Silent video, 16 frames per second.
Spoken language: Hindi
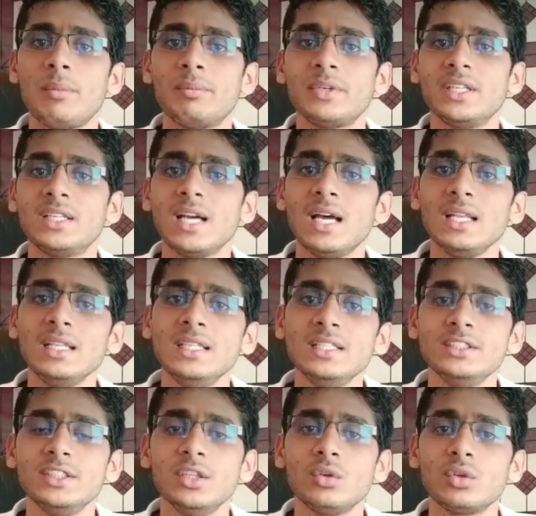आप निकाल
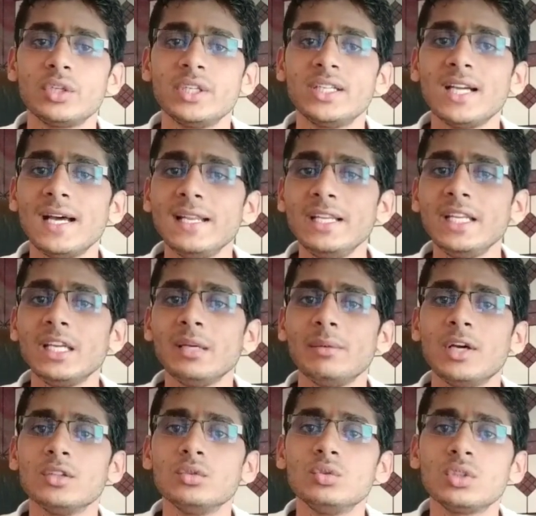लीजिए और निकालने के
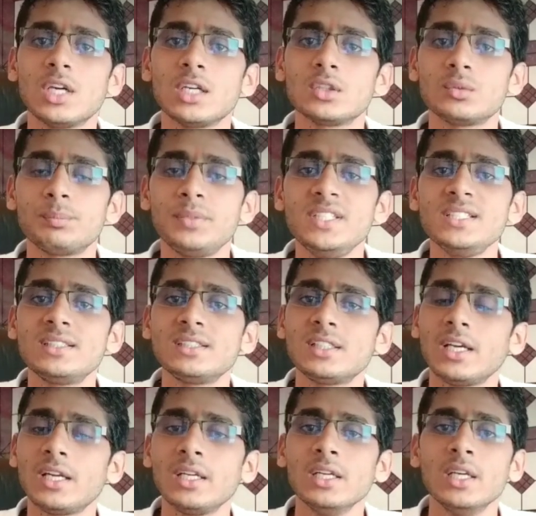बाद उनका पीस
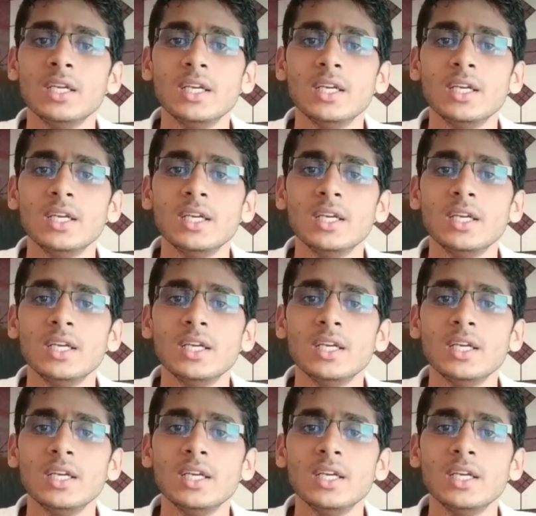कर